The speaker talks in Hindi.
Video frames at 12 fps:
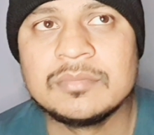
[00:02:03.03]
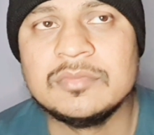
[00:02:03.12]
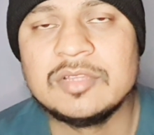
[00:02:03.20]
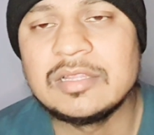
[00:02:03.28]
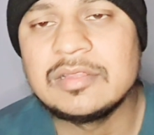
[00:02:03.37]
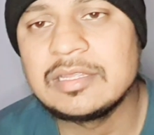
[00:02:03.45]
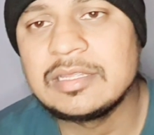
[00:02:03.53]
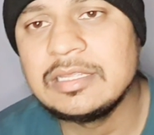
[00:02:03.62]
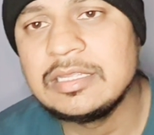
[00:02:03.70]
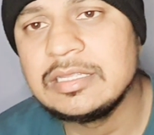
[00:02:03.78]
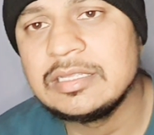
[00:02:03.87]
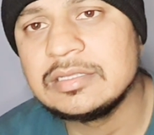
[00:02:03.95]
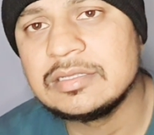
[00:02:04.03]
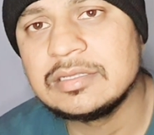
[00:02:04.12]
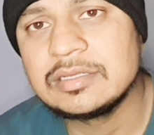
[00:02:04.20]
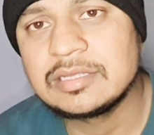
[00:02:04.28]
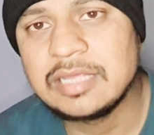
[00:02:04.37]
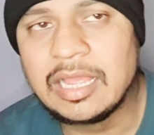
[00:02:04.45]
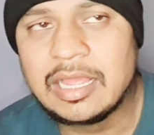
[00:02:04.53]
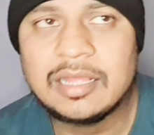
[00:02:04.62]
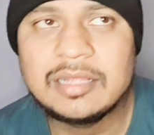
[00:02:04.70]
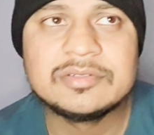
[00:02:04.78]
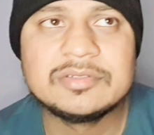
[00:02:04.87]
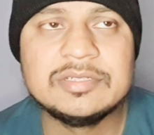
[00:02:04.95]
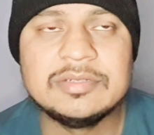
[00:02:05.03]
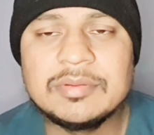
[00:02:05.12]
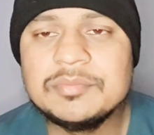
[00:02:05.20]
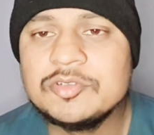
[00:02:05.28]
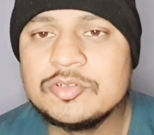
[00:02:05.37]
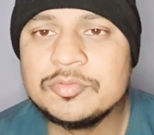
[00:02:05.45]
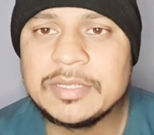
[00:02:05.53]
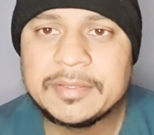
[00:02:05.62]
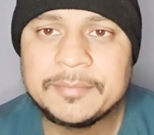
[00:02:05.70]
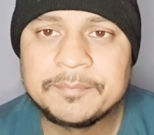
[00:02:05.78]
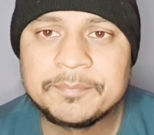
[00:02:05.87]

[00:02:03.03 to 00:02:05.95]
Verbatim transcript: जैसे कि क्या शिवम दुबे